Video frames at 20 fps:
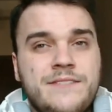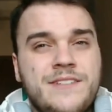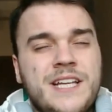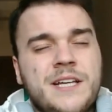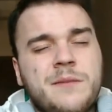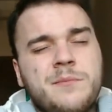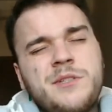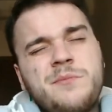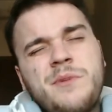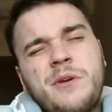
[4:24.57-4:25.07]

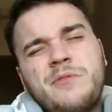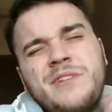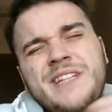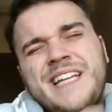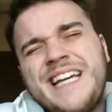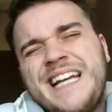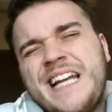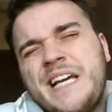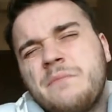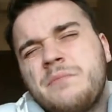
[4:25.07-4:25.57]
Nawet jakbyś miał
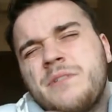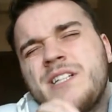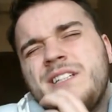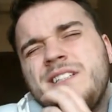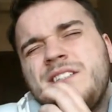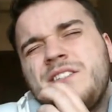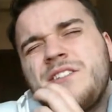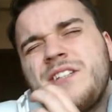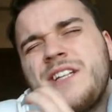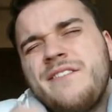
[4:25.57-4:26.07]

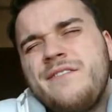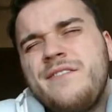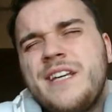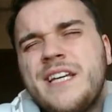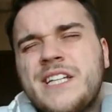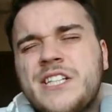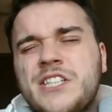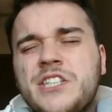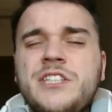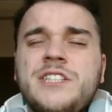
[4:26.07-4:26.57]
najlepsze i to
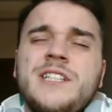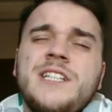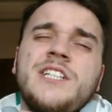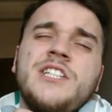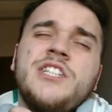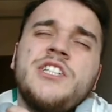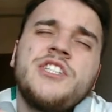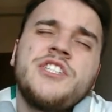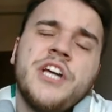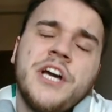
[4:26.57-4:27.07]
największe i
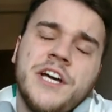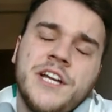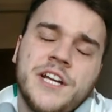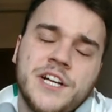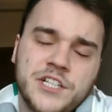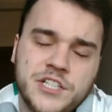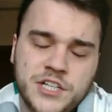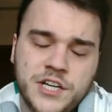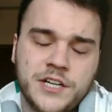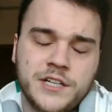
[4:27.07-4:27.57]

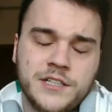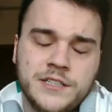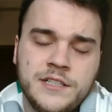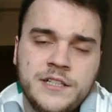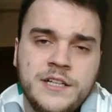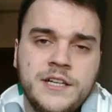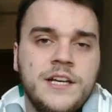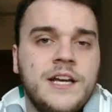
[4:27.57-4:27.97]
najszczersze